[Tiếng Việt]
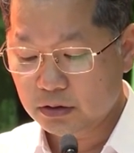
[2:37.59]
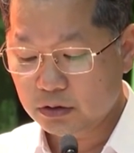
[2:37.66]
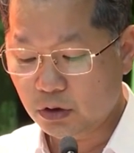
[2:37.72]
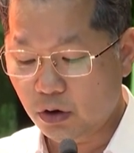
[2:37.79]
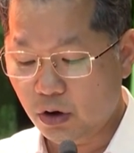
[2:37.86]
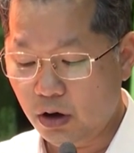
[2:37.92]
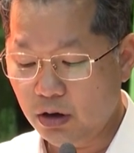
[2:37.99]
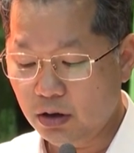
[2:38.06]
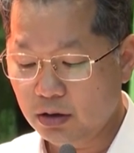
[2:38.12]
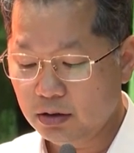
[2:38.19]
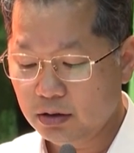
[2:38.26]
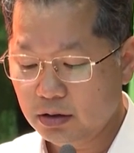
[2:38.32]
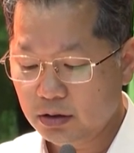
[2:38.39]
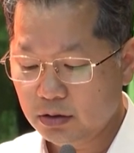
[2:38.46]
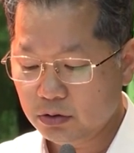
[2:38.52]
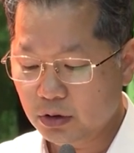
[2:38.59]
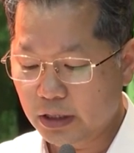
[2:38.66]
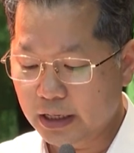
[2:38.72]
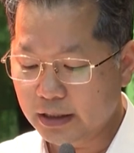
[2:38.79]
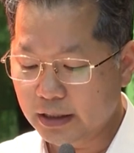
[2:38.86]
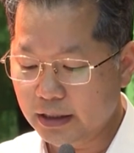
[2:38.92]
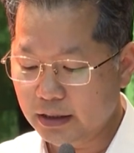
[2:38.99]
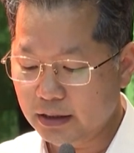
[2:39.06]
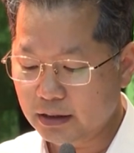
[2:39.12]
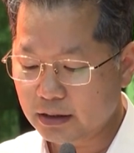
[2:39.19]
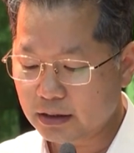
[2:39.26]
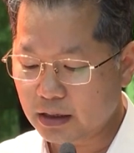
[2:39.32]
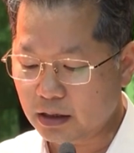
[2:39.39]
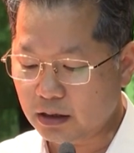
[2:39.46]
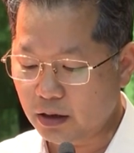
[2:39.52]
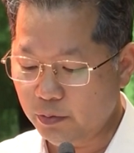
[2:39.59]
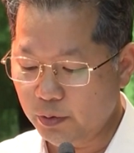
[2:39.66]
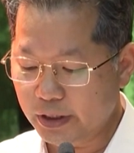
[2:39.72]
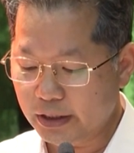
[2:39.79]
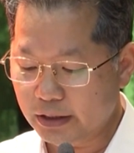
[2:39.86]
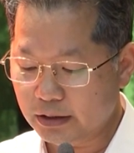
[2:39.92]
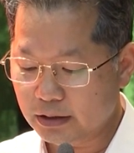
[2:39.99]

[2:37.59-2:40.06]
Do đó, tôi đề nghị các cấp ủy,